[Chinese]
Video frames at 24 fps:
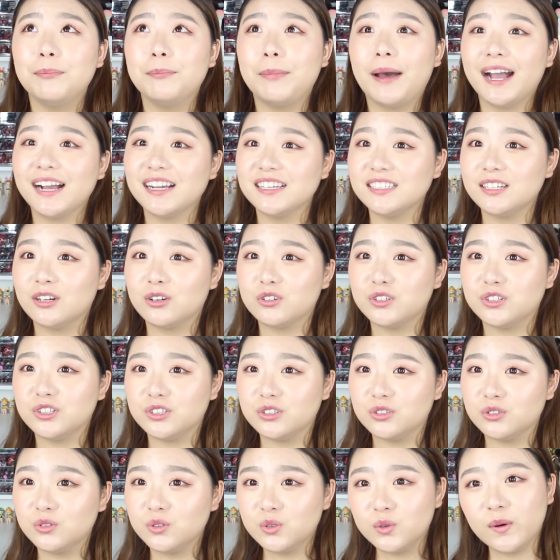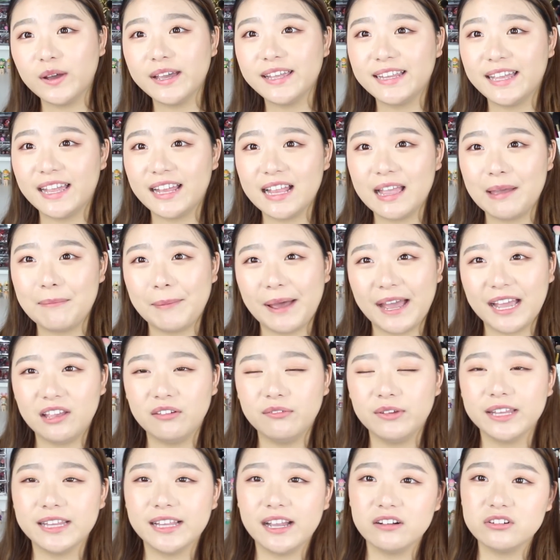八个小时多一点点吧，
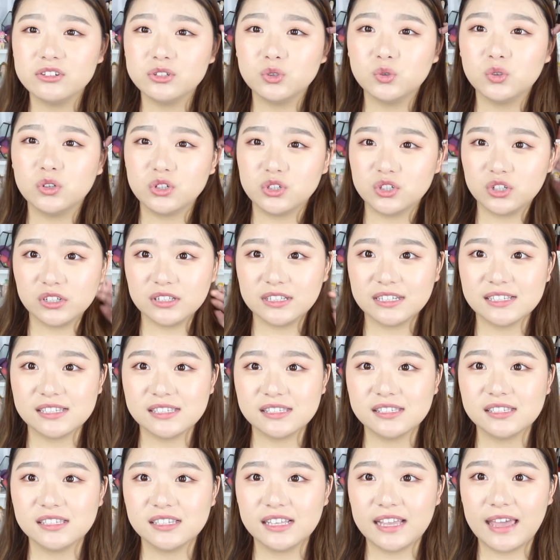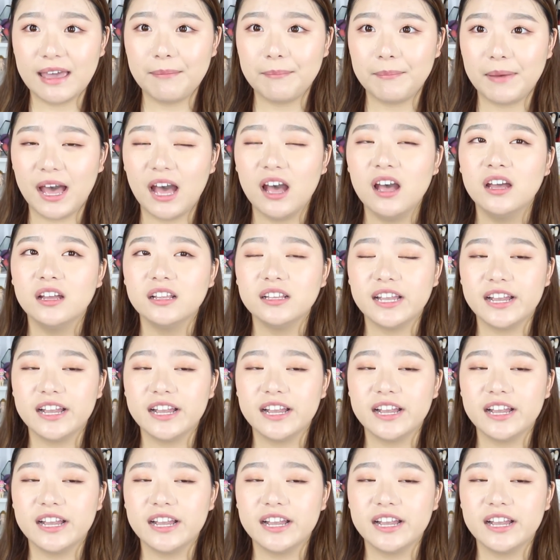因为当时我说了四点嘛，